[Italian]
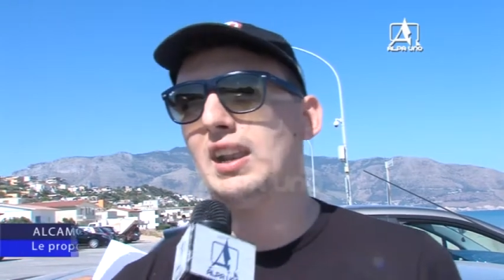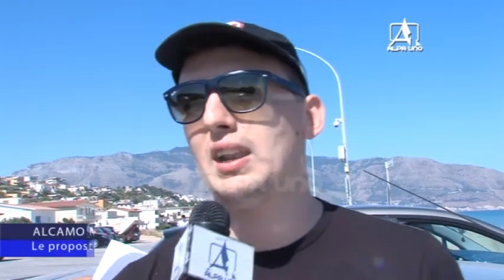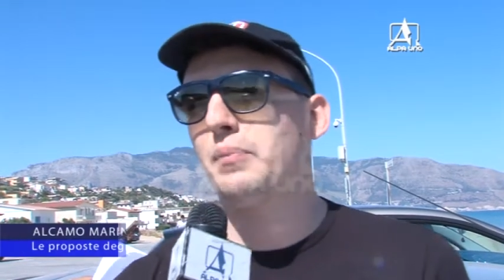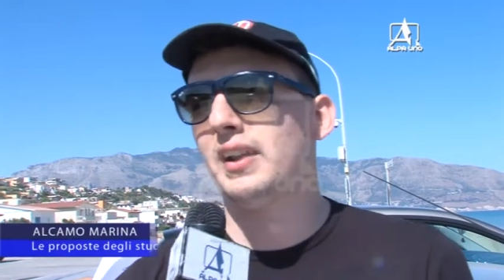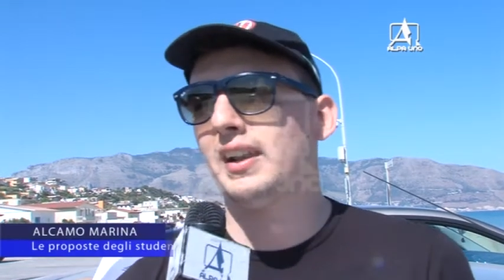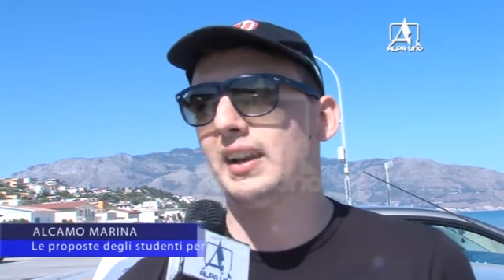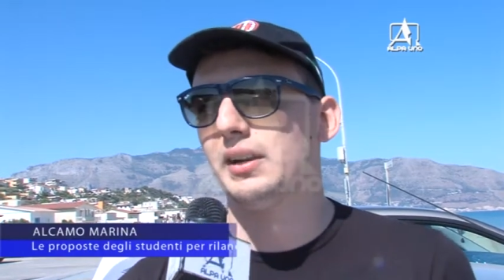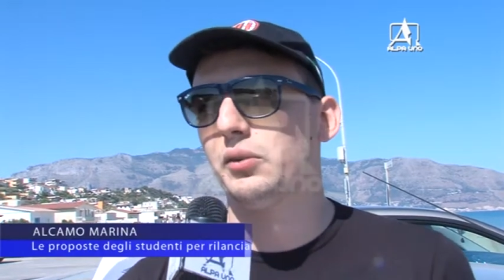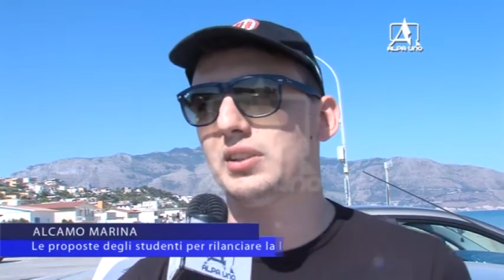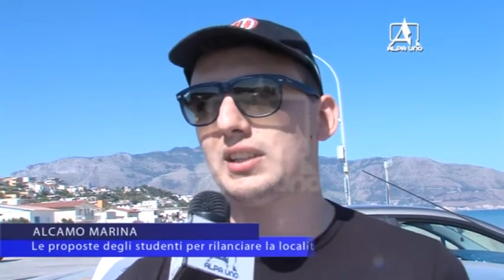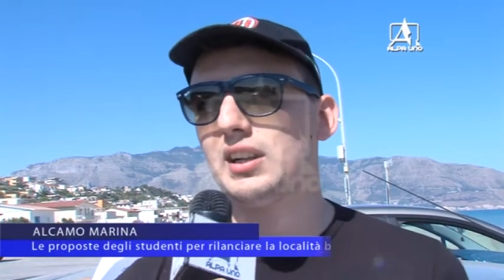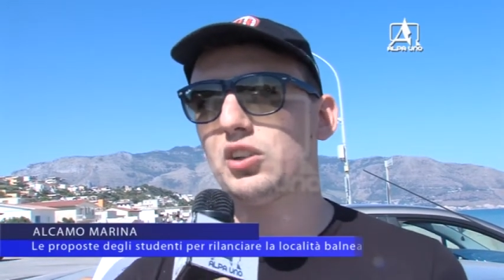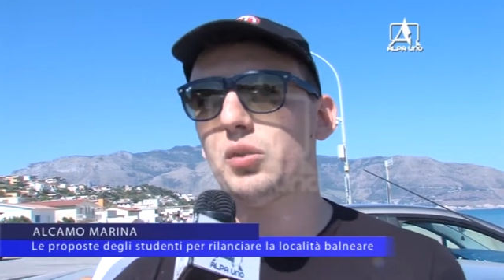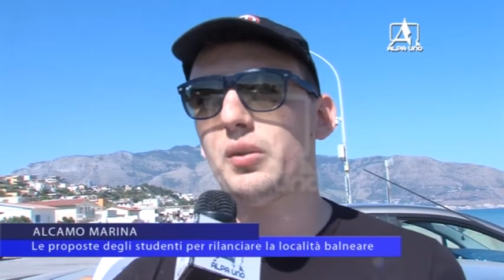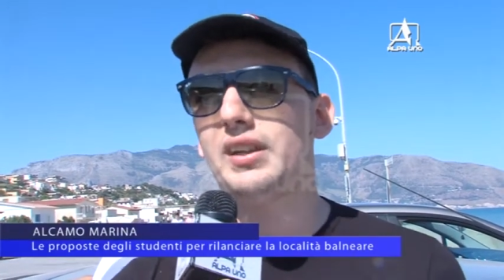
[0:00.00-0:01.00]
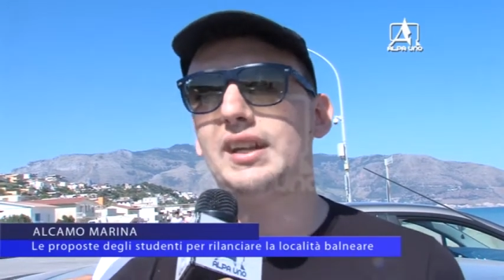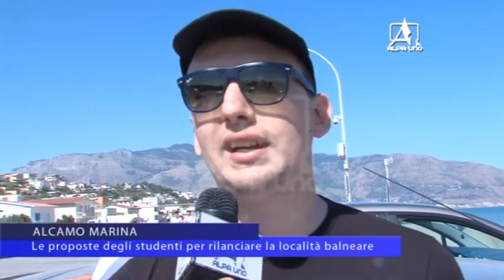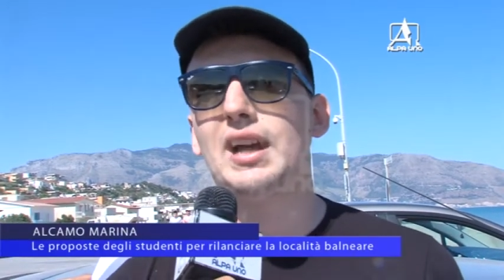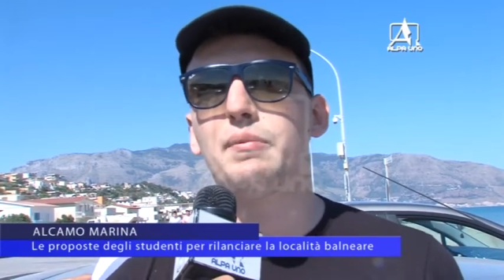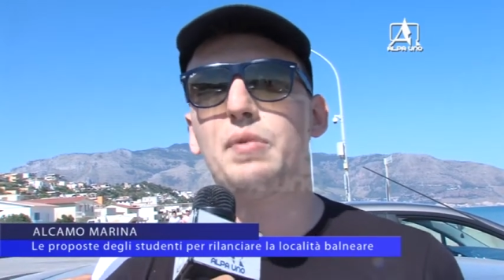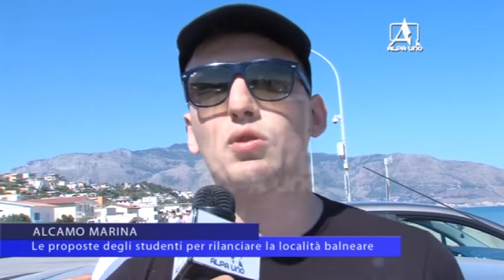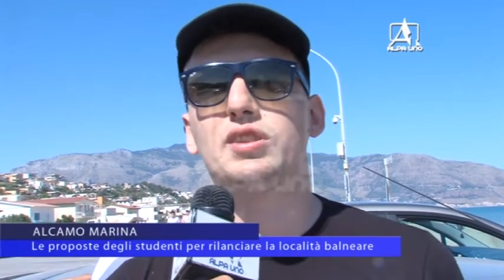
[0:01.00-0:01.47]
le pecche di questa alcomarina,
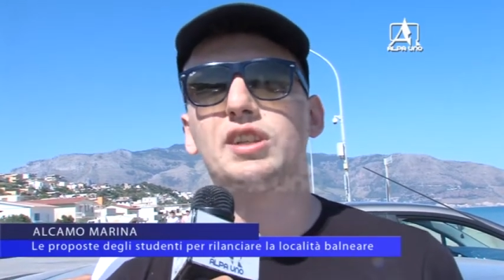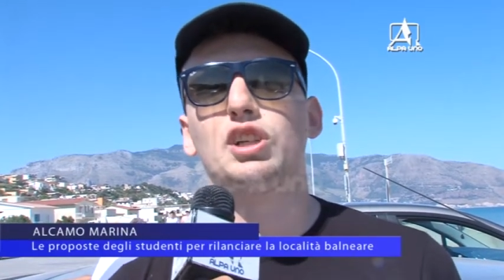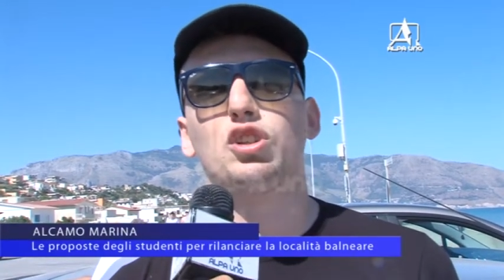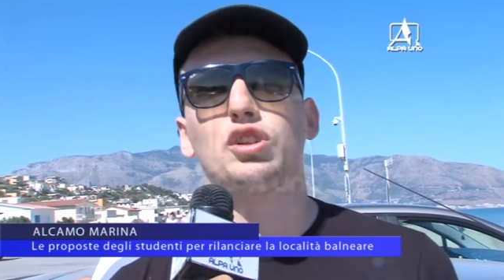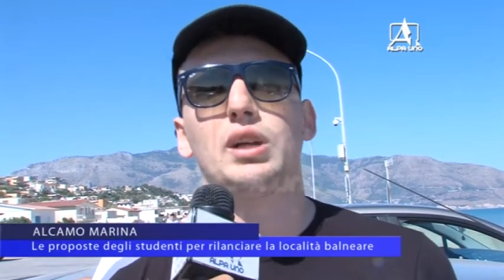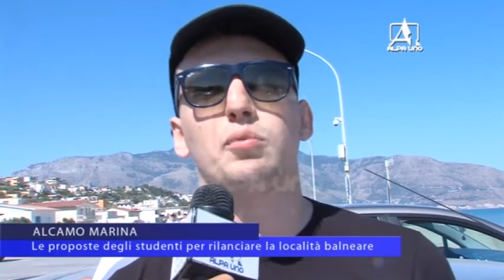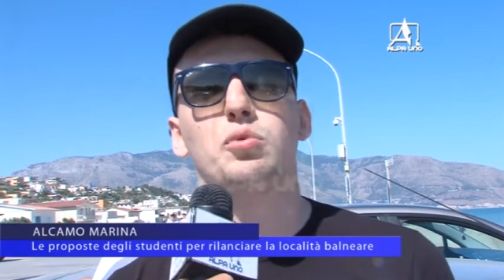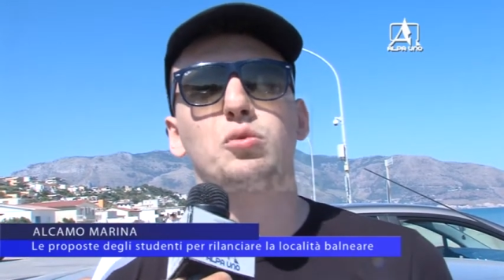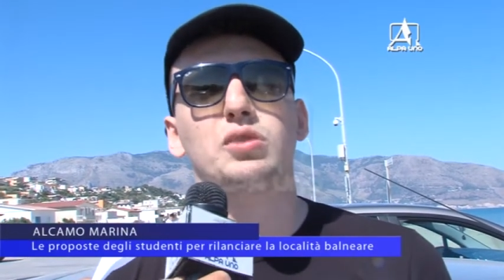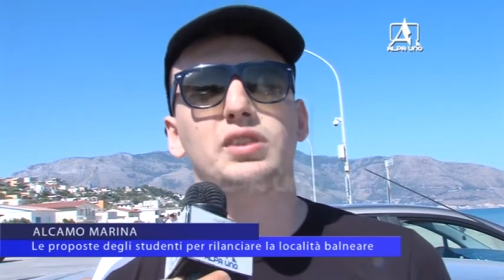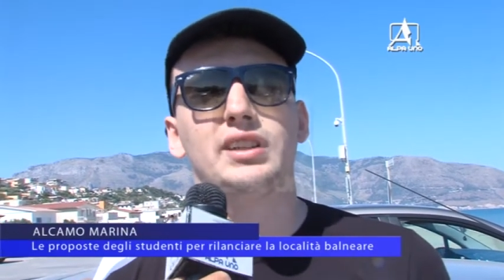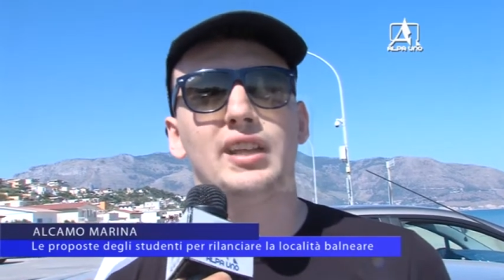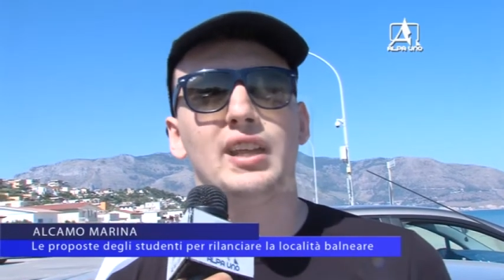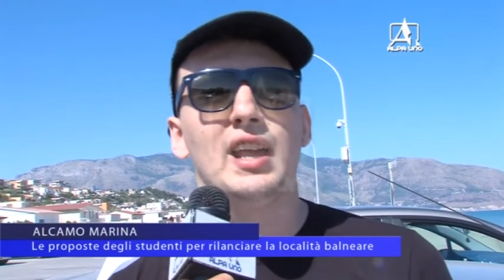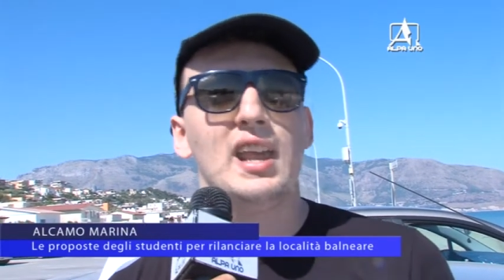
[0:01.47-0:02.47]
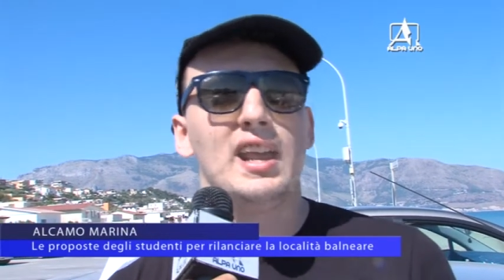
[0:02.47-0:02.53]
abbiamo scritto dei punti